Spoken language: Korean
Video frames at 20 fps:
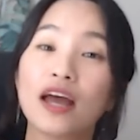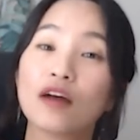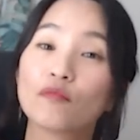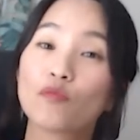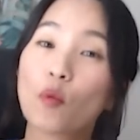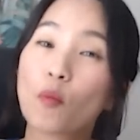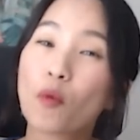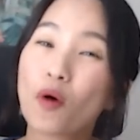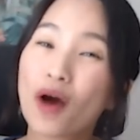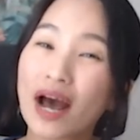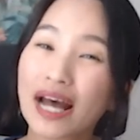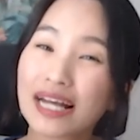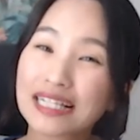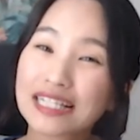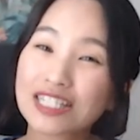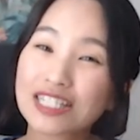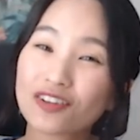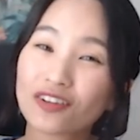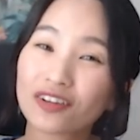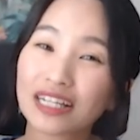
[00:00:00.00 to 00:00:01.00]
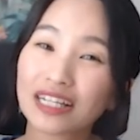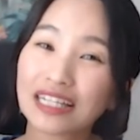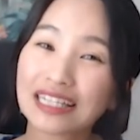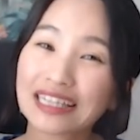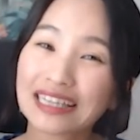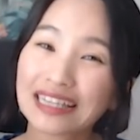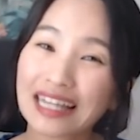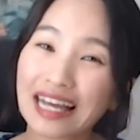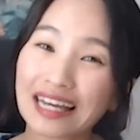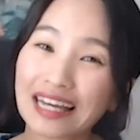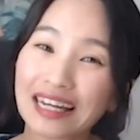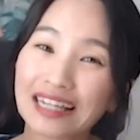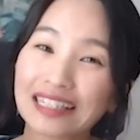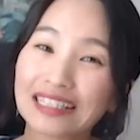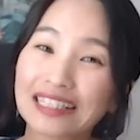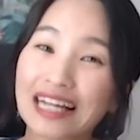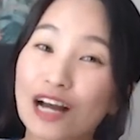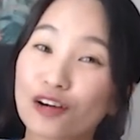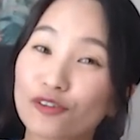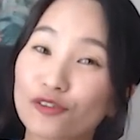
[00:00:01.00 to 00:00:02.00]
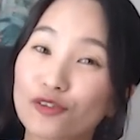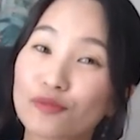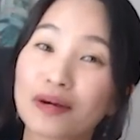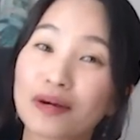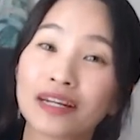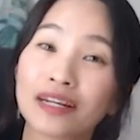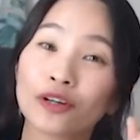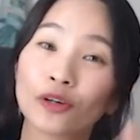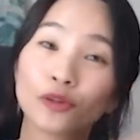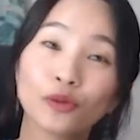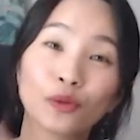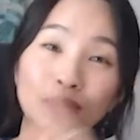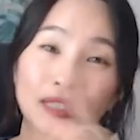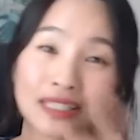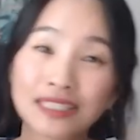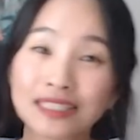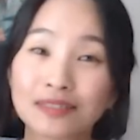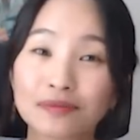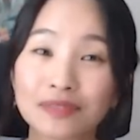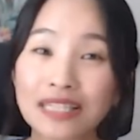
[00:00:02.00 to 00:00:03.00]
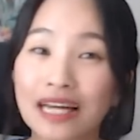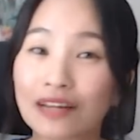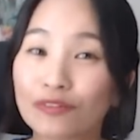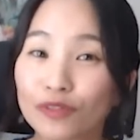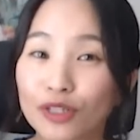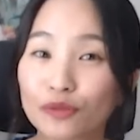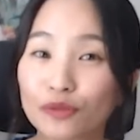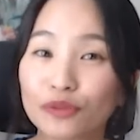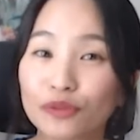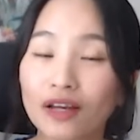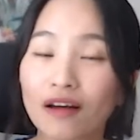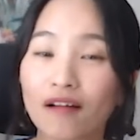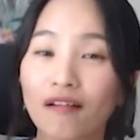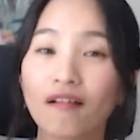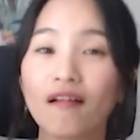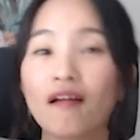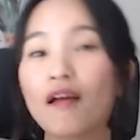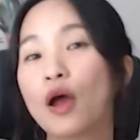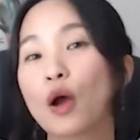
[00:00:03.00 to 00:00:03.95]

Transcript: 뭐 뭐 한 적이 있다라는 한국말에 현역되시면 안 되고요.